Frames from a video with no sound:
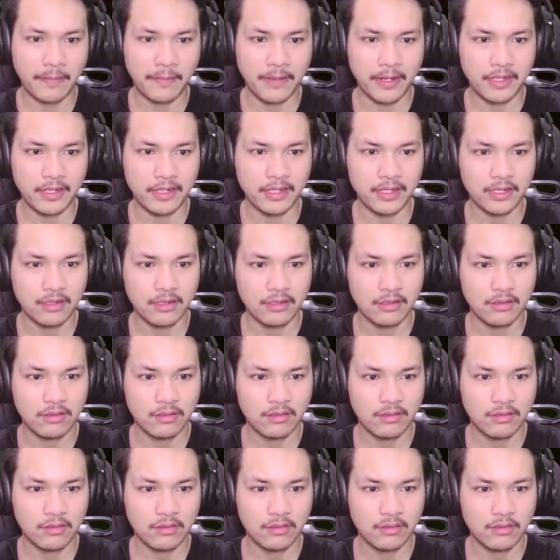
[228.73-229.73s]
ini?
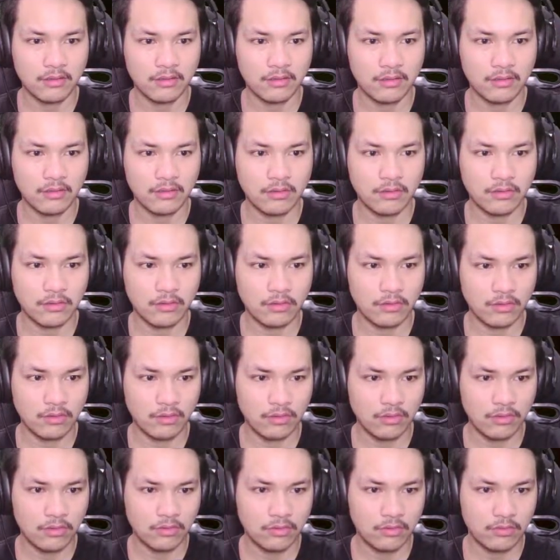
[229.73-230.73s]
Oh.
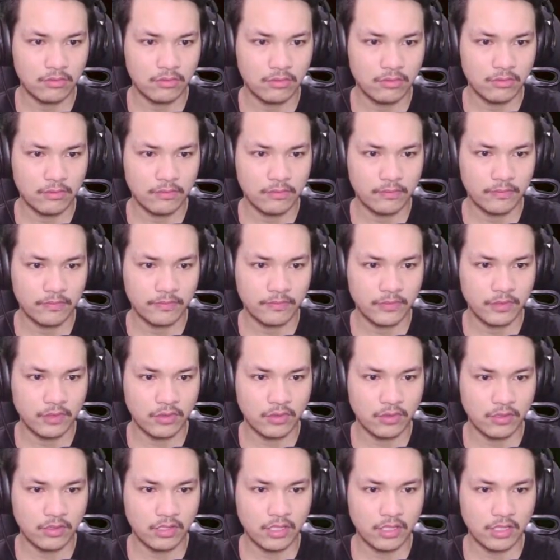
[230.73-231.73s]

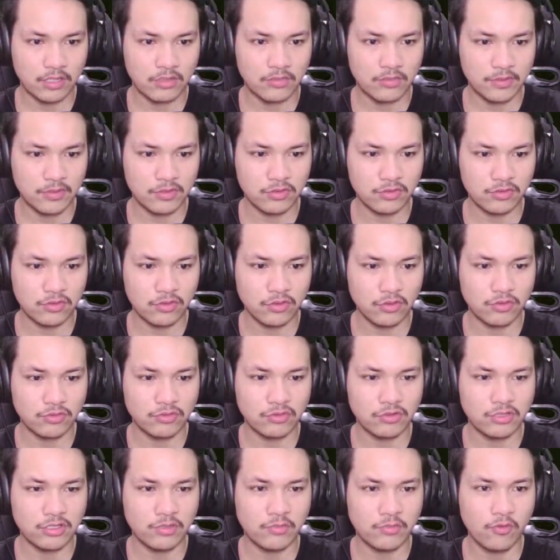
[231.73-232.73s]
Oh, kita cuma suruh
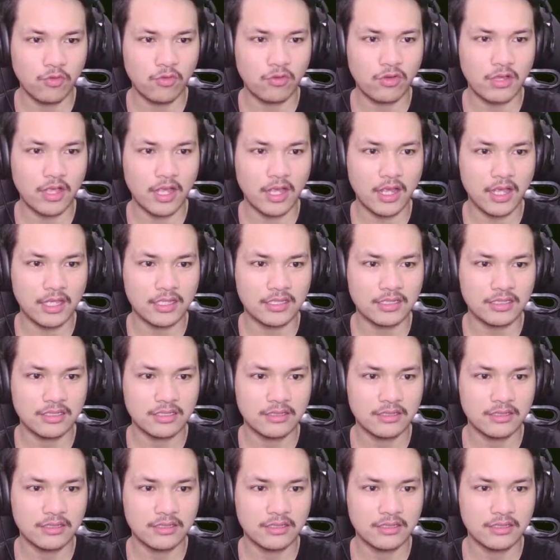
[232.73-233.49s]
cuci muka, guys.